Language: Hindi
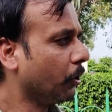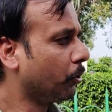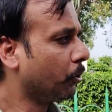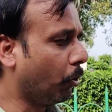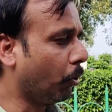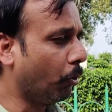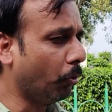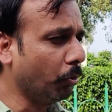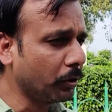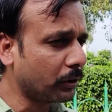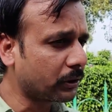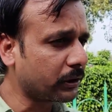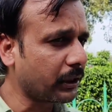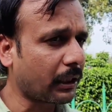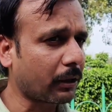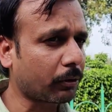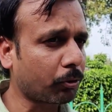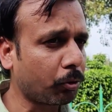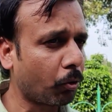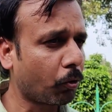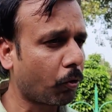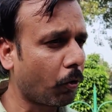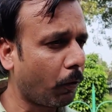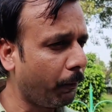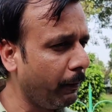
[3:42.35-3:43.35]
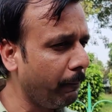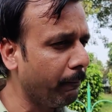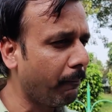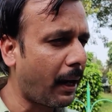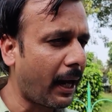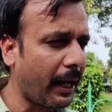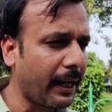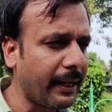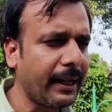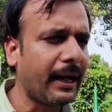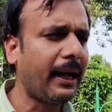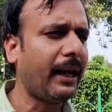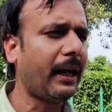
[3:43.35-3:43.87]
तो उन शर्तों को भी
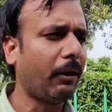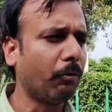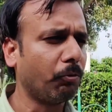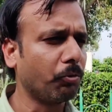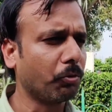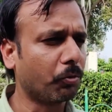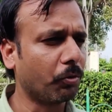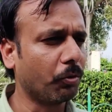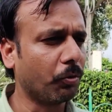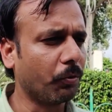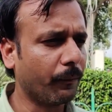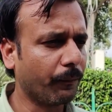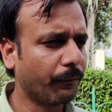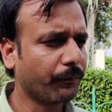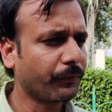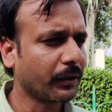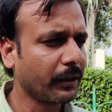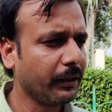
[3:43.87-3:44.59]
मानना है उनको